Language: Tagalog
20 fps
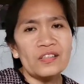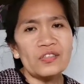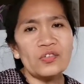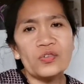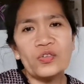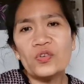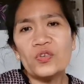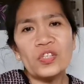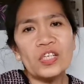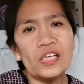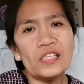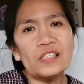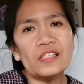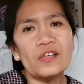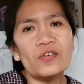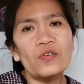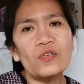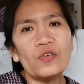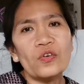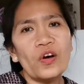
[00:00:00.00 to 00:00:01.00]
So yun nga
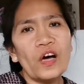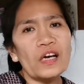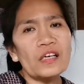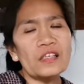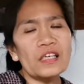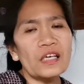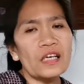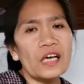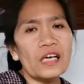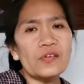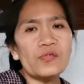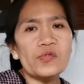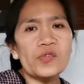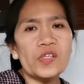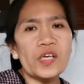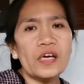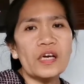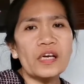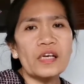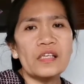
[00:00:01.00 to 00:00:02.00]
siguro ang nag-ano
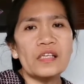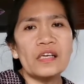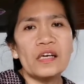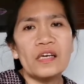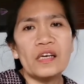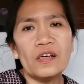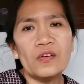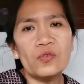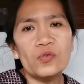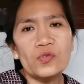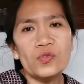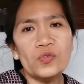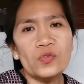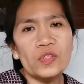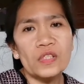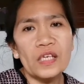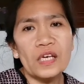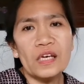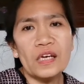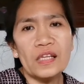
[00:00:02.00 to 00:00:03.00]
sa kanya, nag-udyok
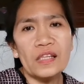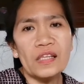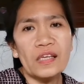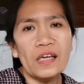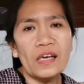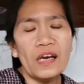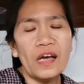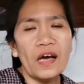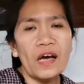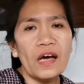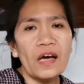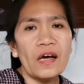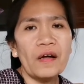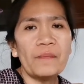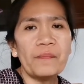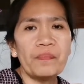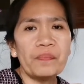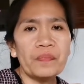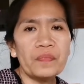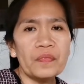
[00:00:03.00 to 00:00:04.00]
sa kanya na
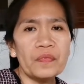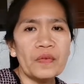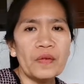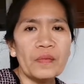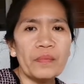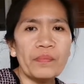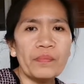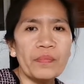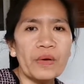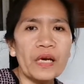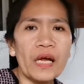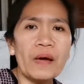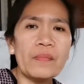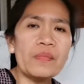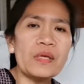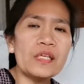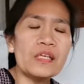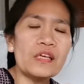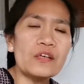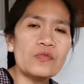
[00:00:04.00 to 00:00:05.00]

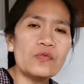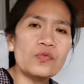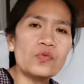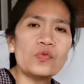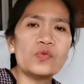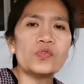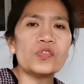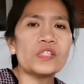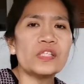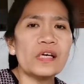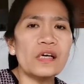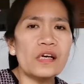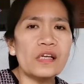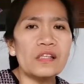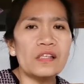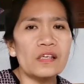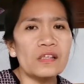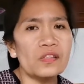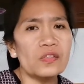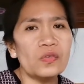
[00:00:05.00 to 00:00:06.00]
maraming nanonood sa
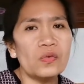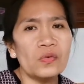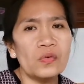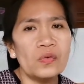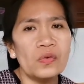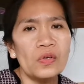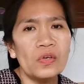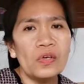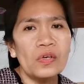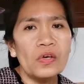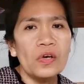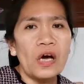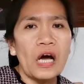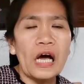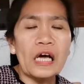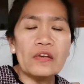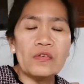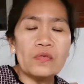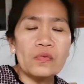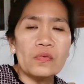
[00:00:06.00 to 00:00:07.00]
kanya. So,
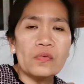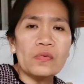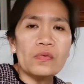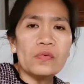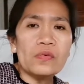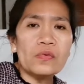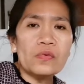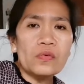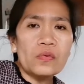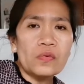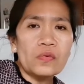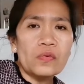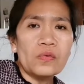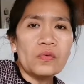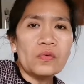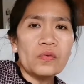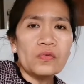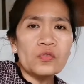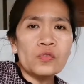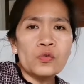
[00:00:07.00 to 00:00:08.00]
ano
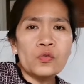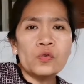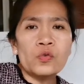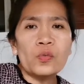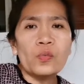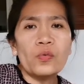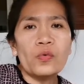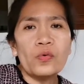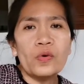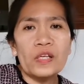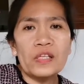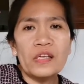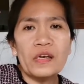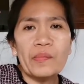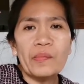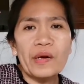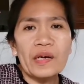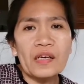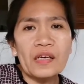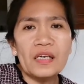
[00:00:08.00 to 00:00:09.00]
kung susubukan
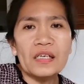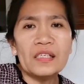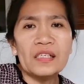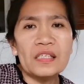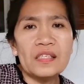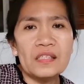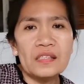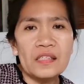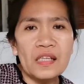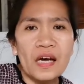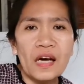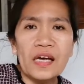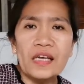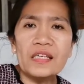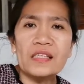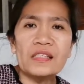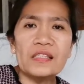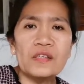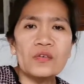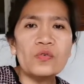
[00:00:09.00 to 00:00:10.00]
niyang mag-artista. Kaya
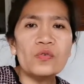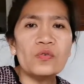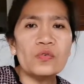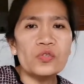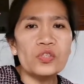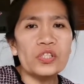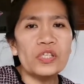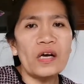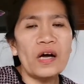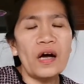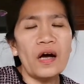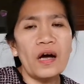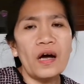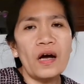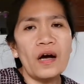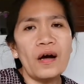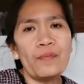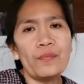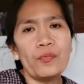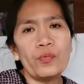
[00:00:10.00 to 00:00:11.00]
siguro siya
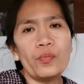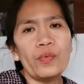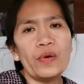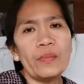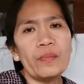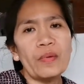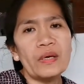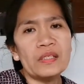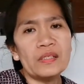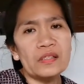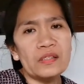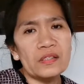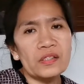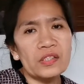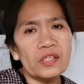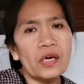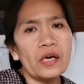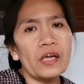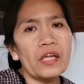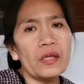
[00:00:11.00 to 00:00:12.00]
pumirma sa
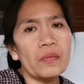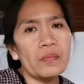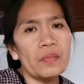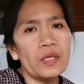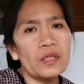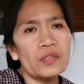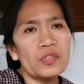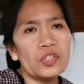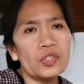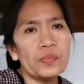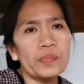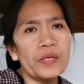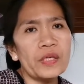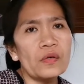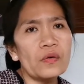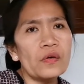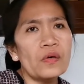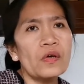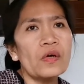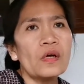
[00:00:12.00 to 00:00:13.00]
Star Image.
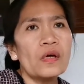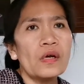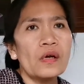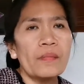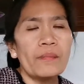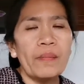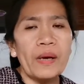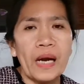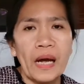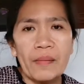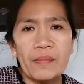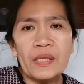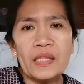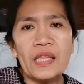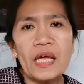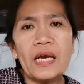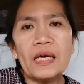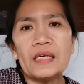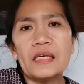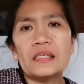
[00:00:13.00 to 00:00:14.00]
Pero marami
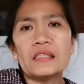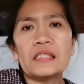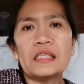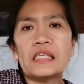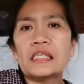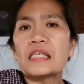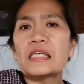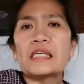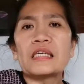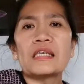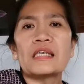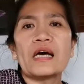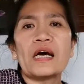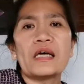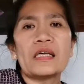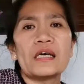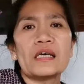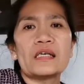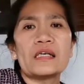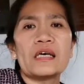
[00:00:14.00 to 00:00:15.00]
talagang
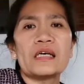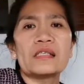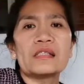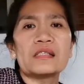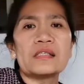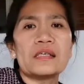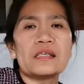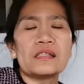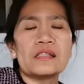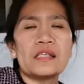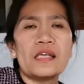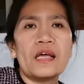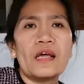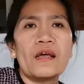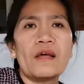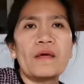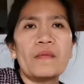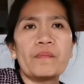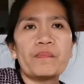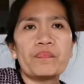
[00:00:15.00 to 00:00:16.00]
nanghihinayang guys
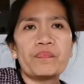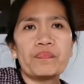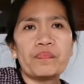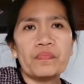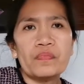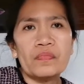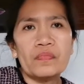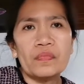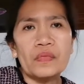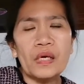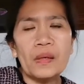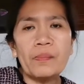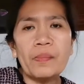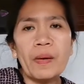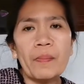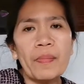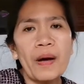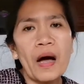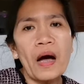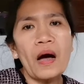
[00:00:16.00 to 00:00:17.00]
kasi
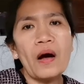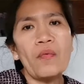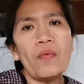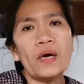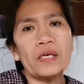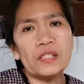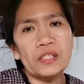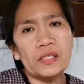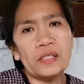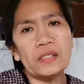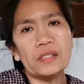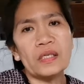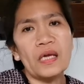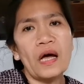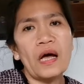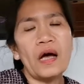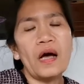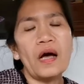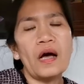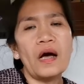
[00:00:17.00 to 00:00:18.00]
nagpapahawak siya sa
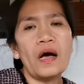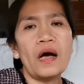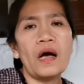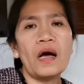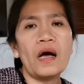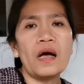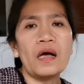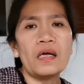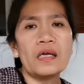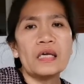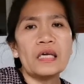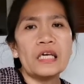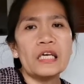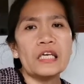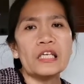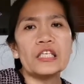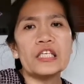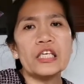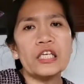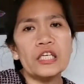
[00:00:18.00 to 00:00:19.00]

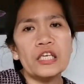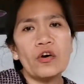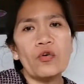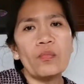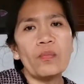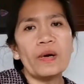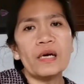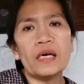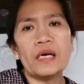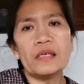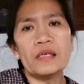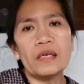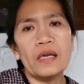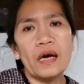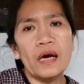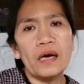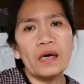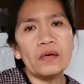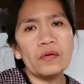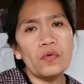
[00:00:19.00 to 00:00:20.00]
hindi daw
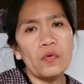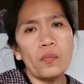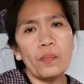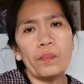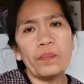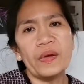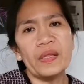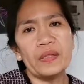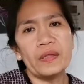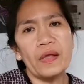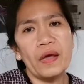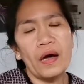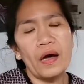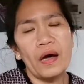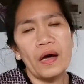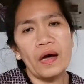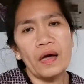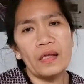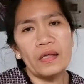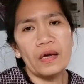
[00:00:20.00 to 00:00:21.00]
magandang kumpanya.
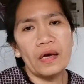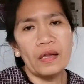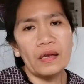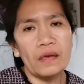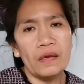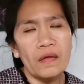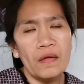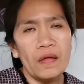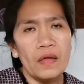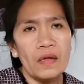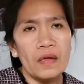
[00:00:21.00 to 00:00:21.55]
Ayan.